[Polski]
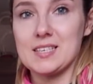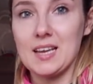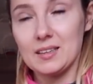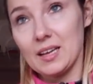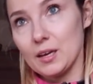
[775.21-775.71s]

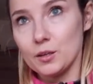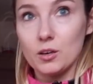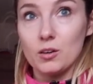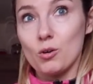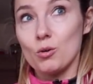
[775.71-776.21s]

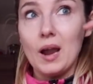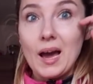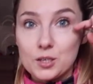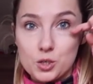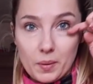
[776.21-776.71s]
śniadanie,
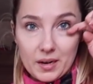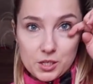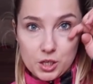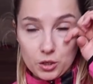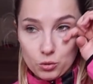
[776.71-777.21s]
lunch
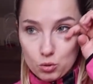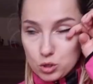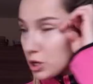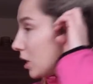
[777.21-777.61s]
bardziej już.